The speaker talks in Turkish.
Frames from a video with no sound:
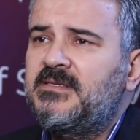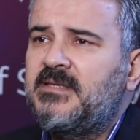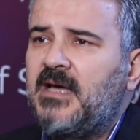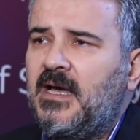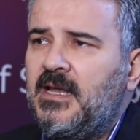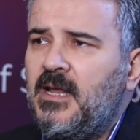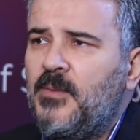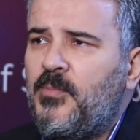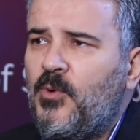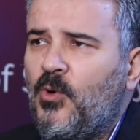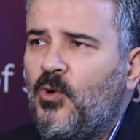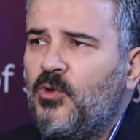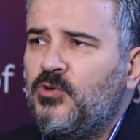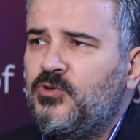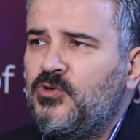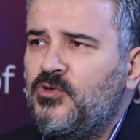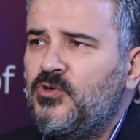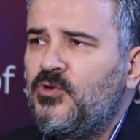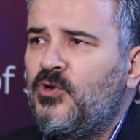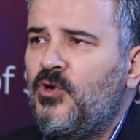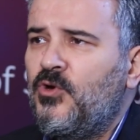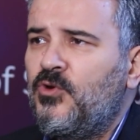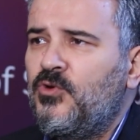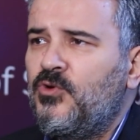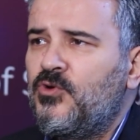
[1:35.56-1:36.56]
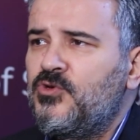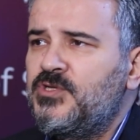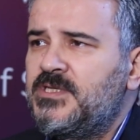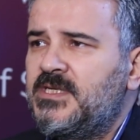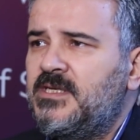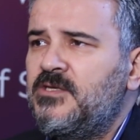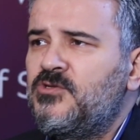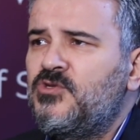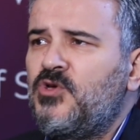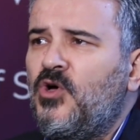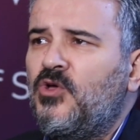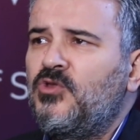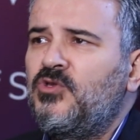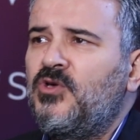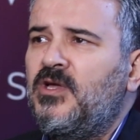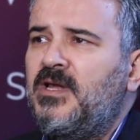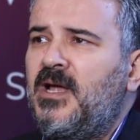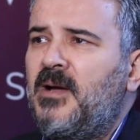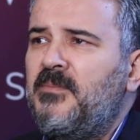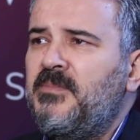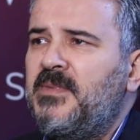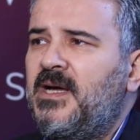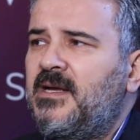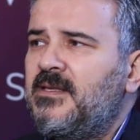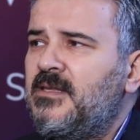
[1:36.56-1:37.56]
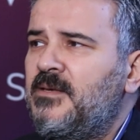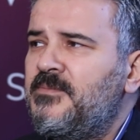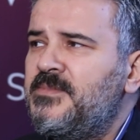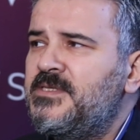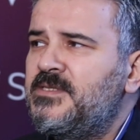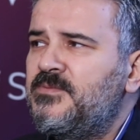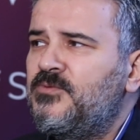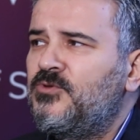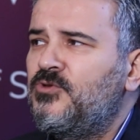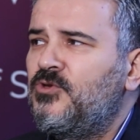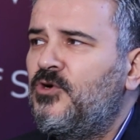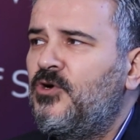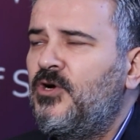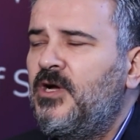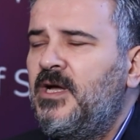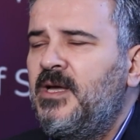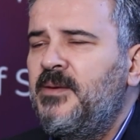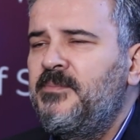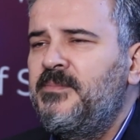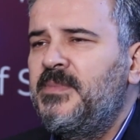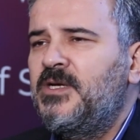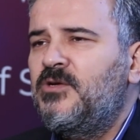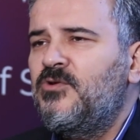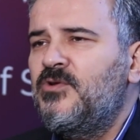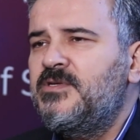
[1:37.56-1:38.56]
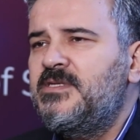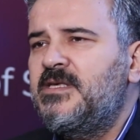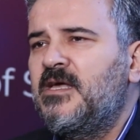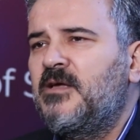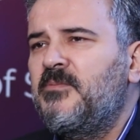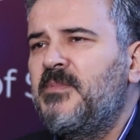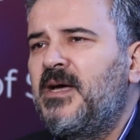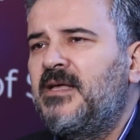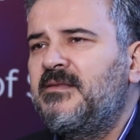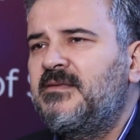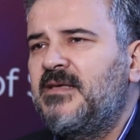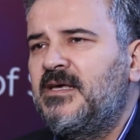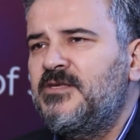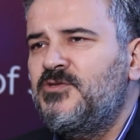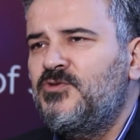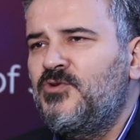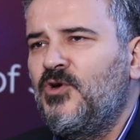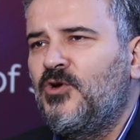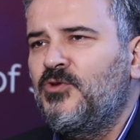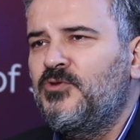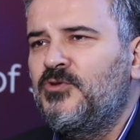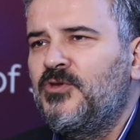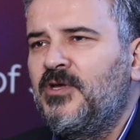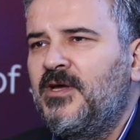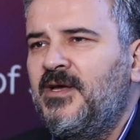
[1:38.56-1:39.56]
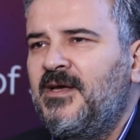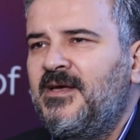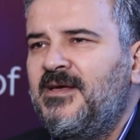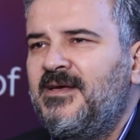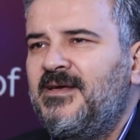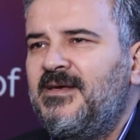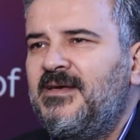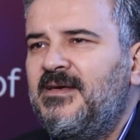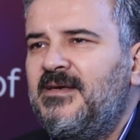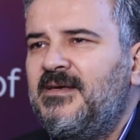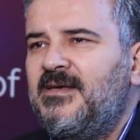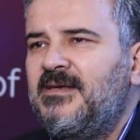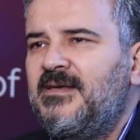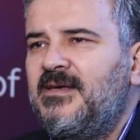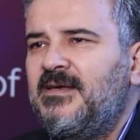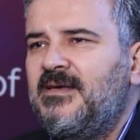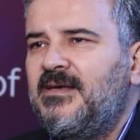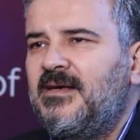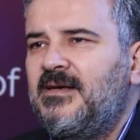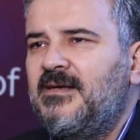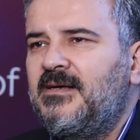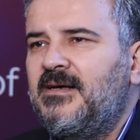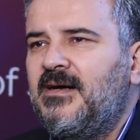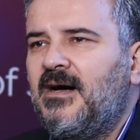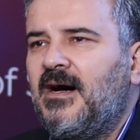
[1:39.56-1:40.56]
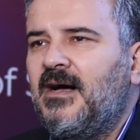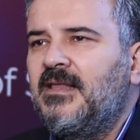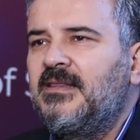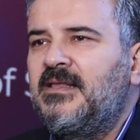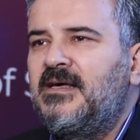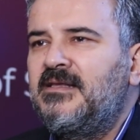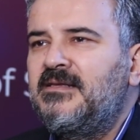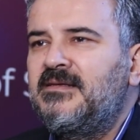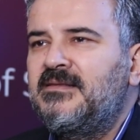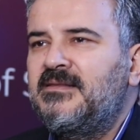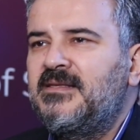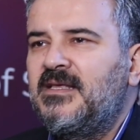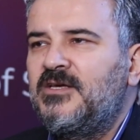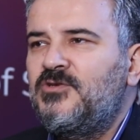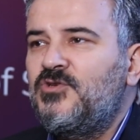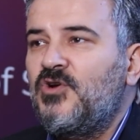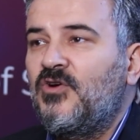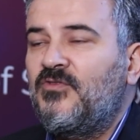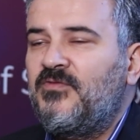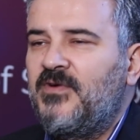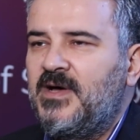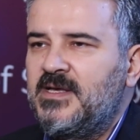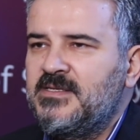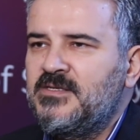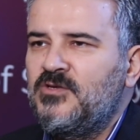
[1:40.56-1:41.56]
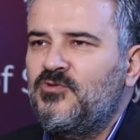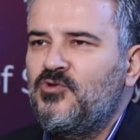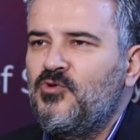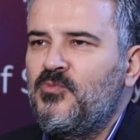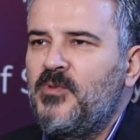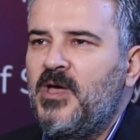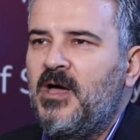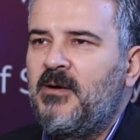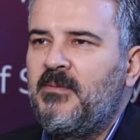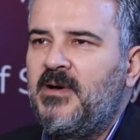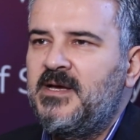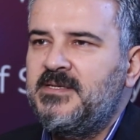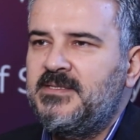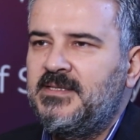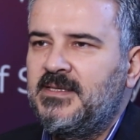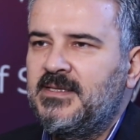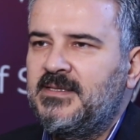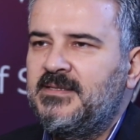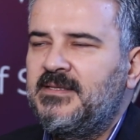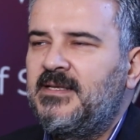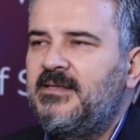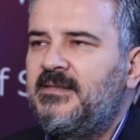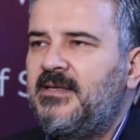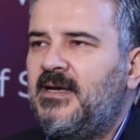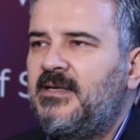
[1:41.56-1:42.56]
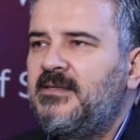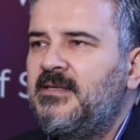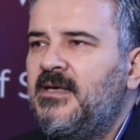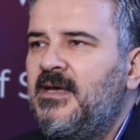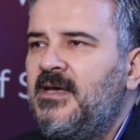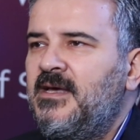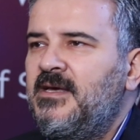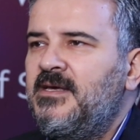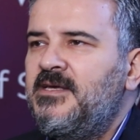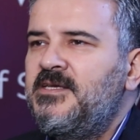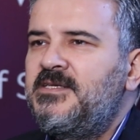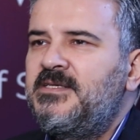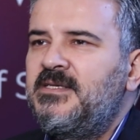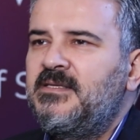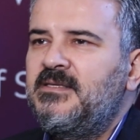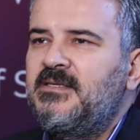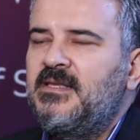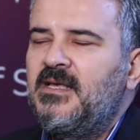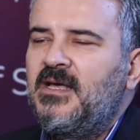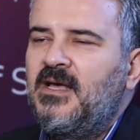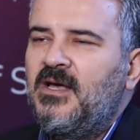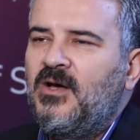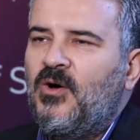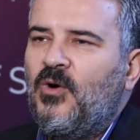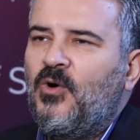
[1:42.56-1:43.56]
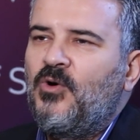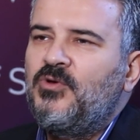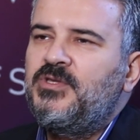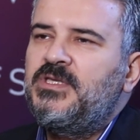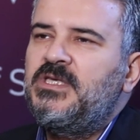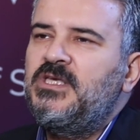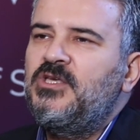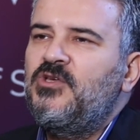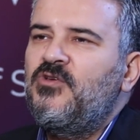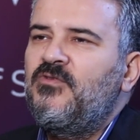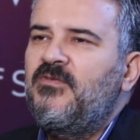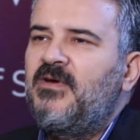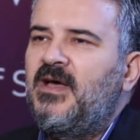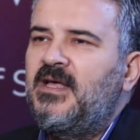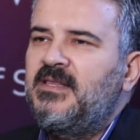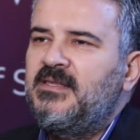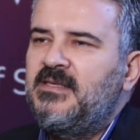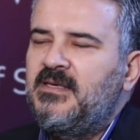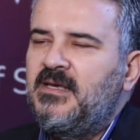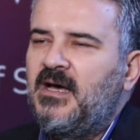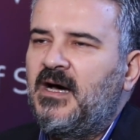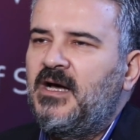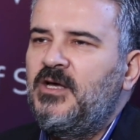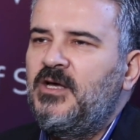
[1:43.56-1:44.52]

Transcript: bir talep olduğunu görüyoruz ki son dönemlerde biz bunu mikrosegmentasyon e, alanında çok fazla duymaya başladık. Neden? İşin OT güvenliği,